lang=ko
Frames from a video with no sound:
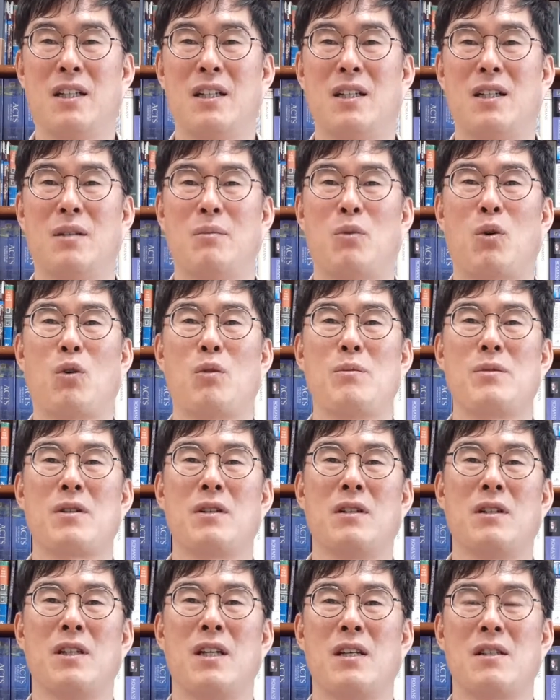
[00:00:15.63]
어,
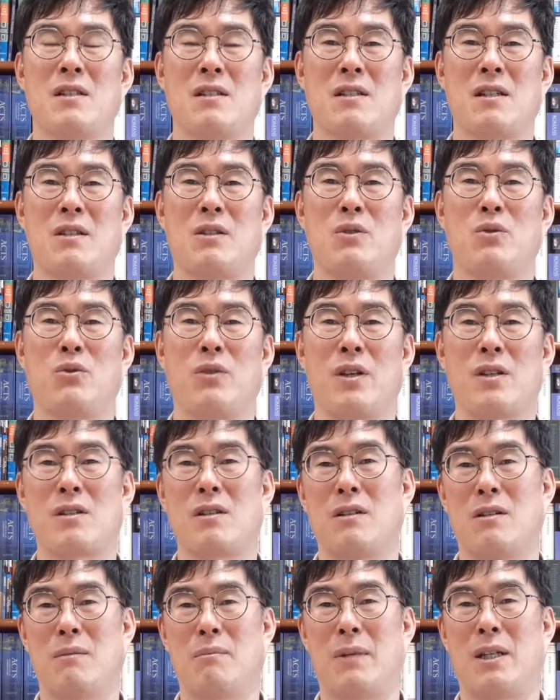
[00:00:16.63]
복음서의 저자들
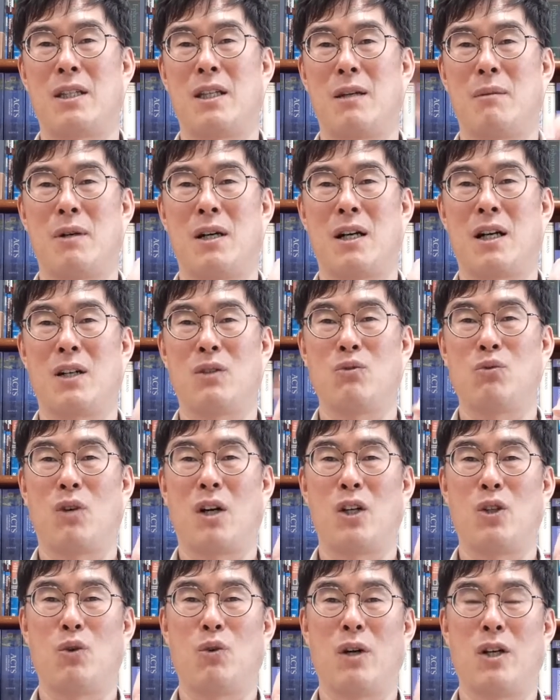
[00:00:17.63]
중에서 마태, 마가,
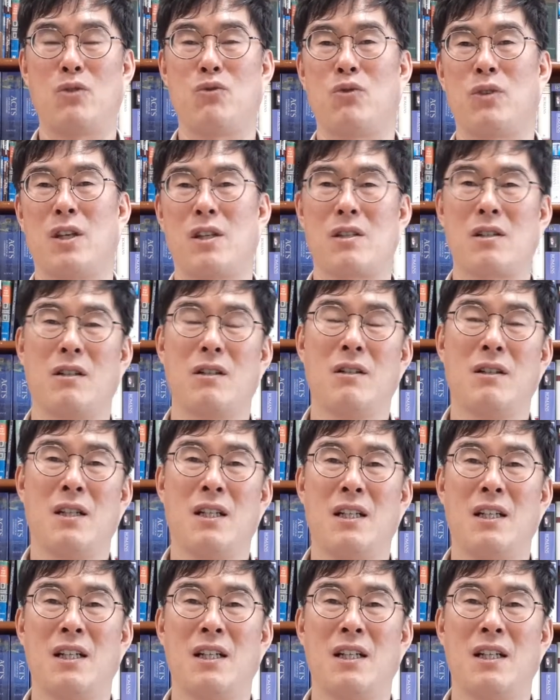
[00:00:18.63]
누가, 요한 중에서